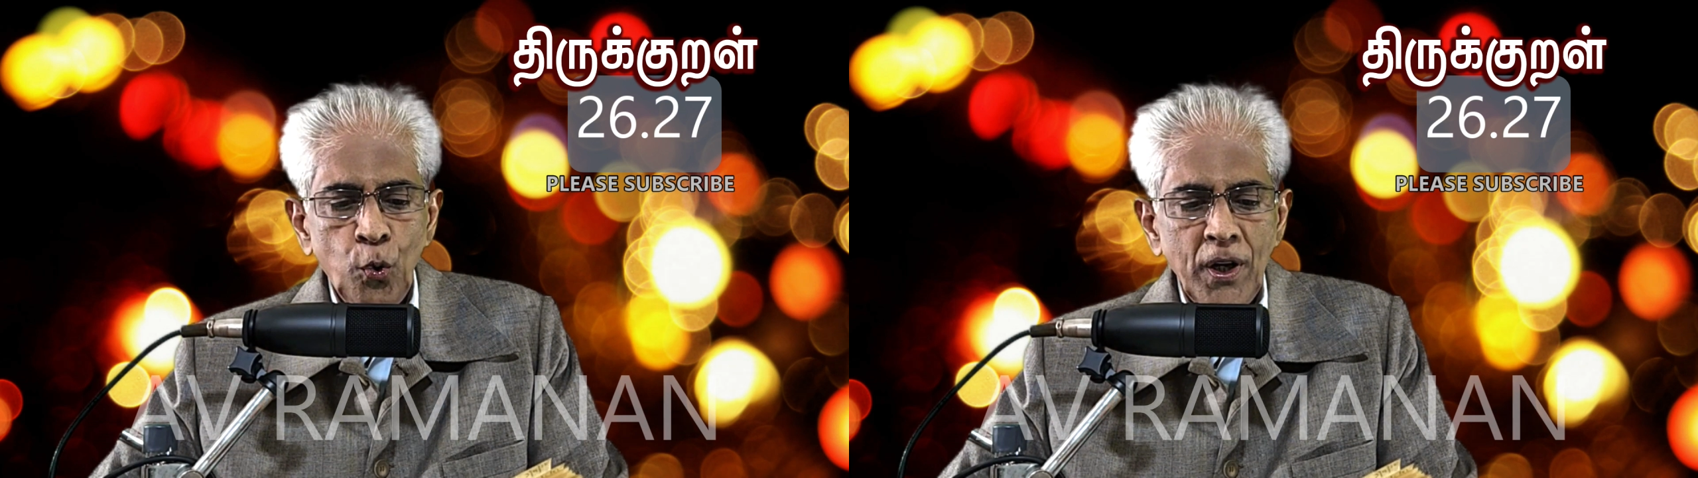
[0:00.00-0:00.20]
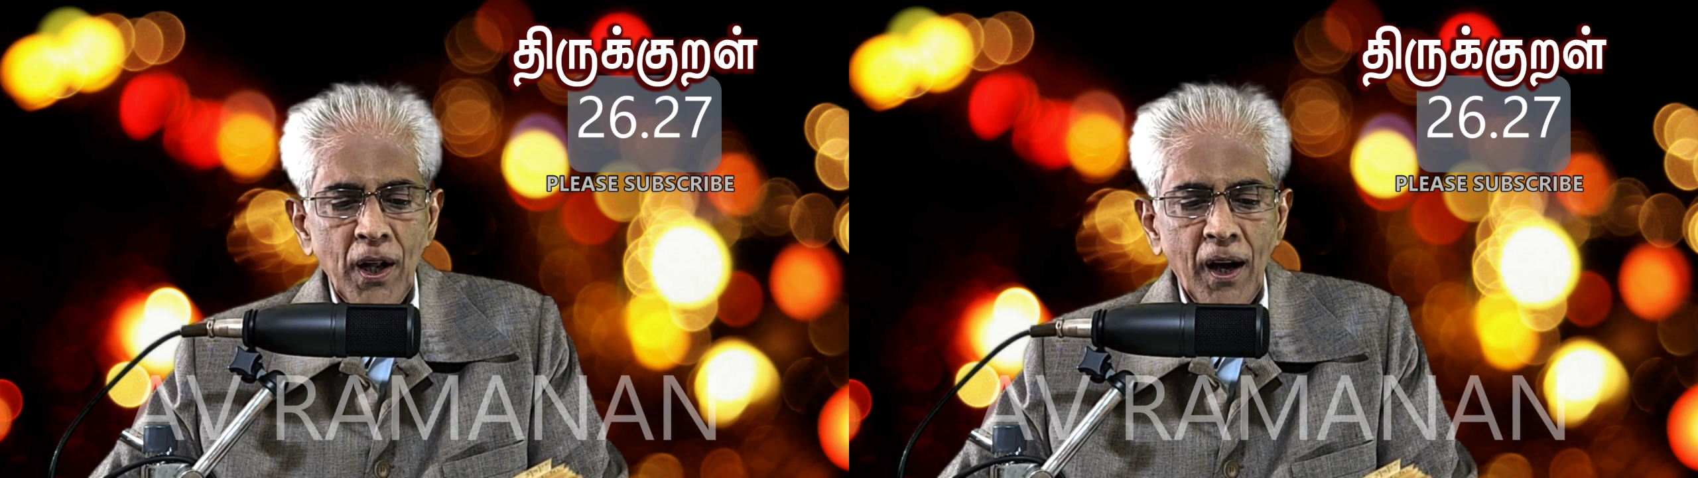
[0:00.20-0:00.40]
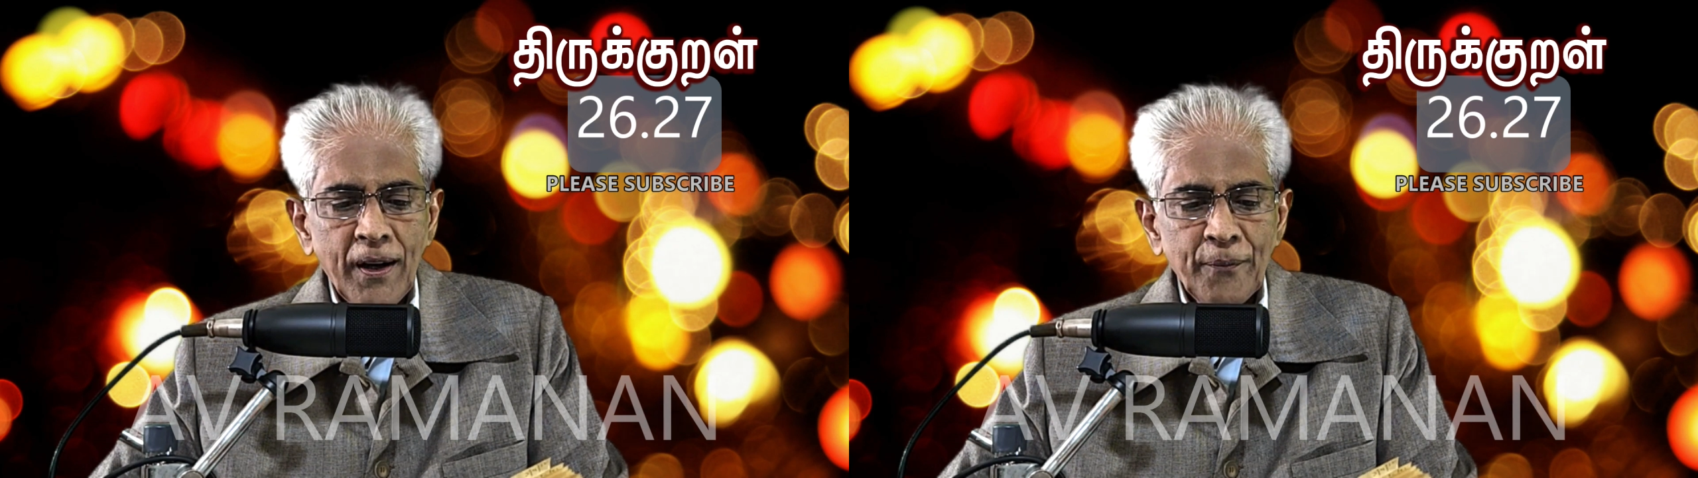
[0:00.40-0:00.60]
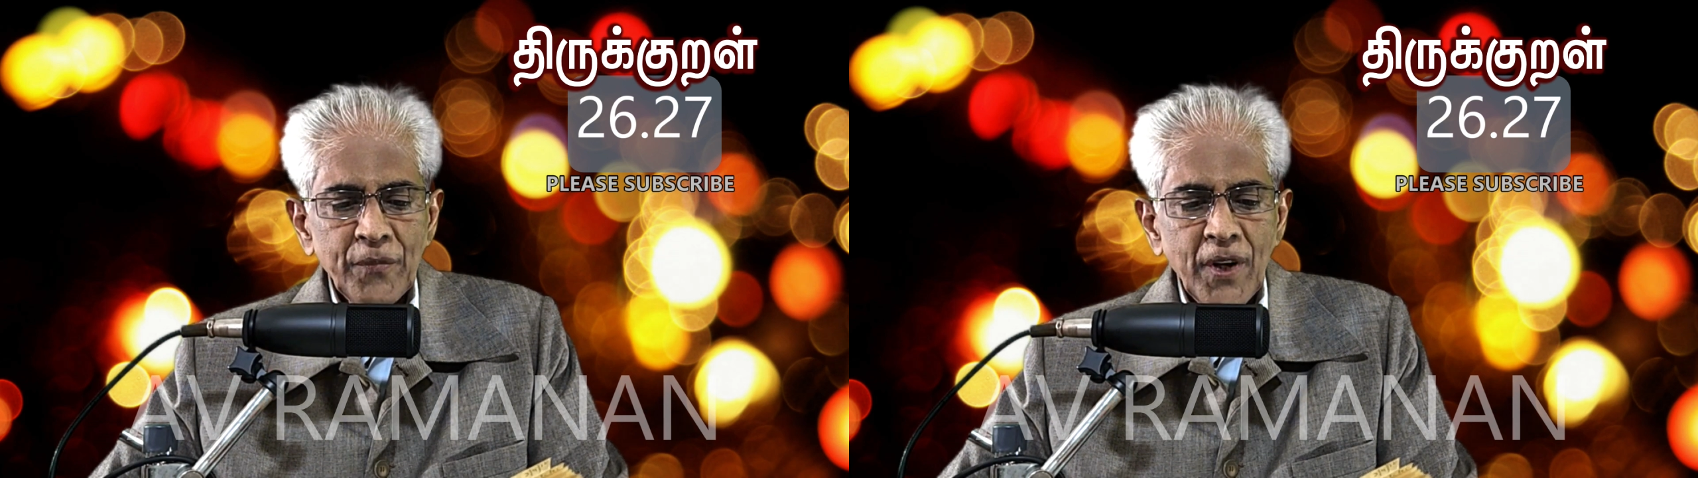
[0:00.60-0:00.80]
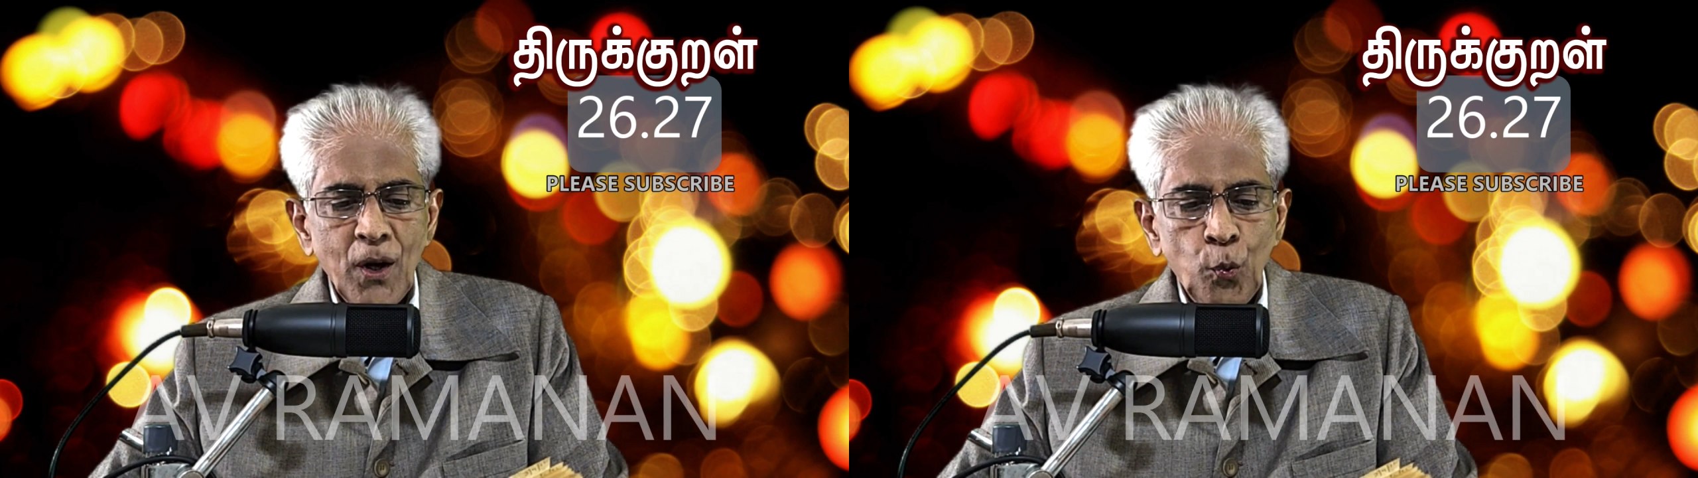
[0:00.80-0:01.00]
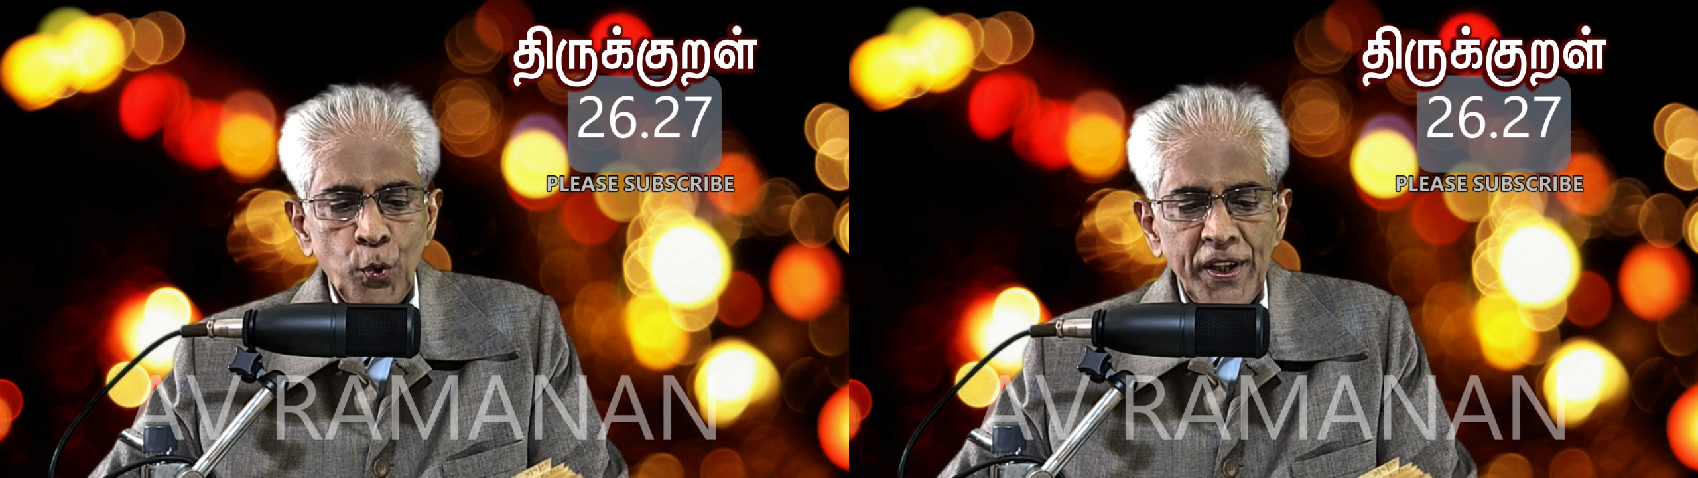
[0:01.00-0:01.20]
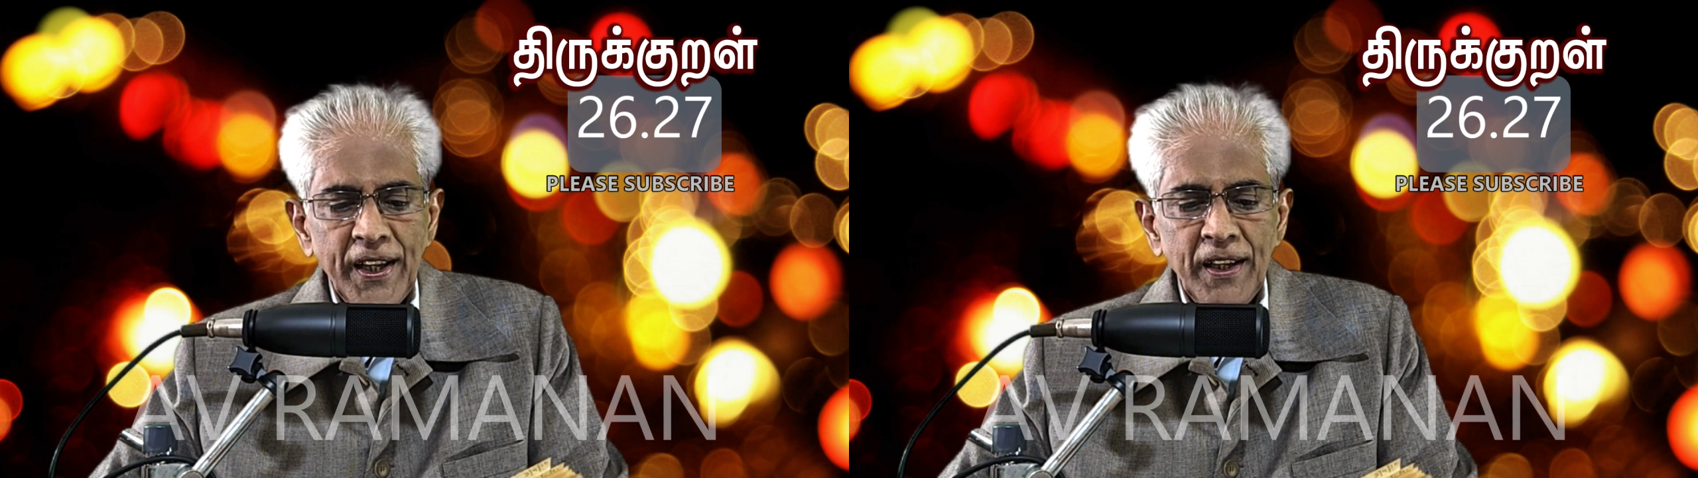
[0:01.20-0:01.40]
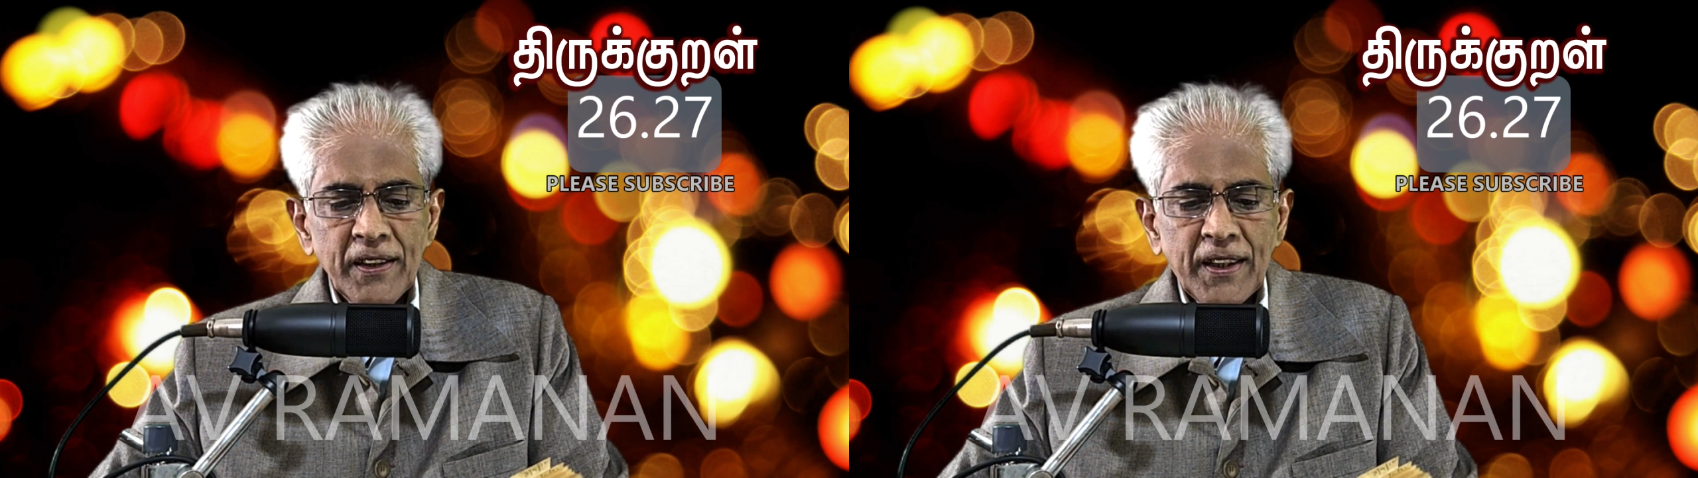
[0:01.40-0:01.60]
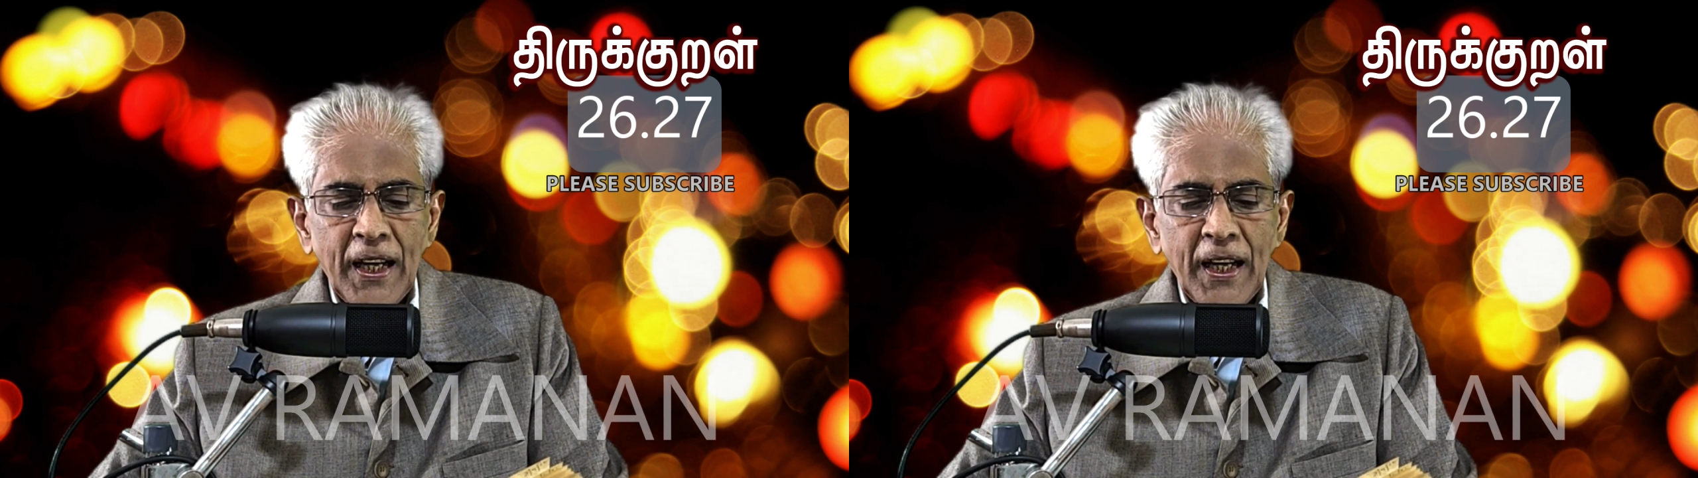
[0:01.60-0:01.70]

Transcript: உண்ணார் உயிரின்